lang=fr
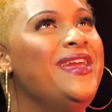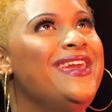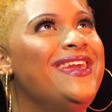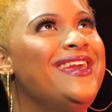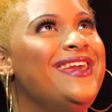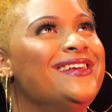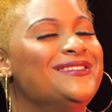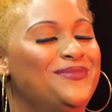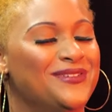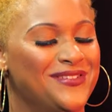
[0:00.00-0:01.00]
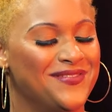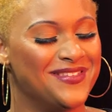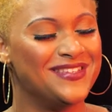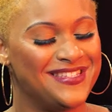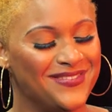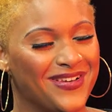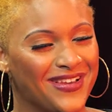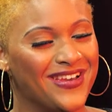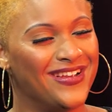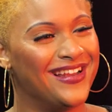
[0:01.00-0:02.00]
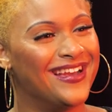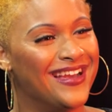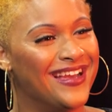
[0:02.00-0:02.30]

Oui, je me souviens de Steve Urkel. Ah,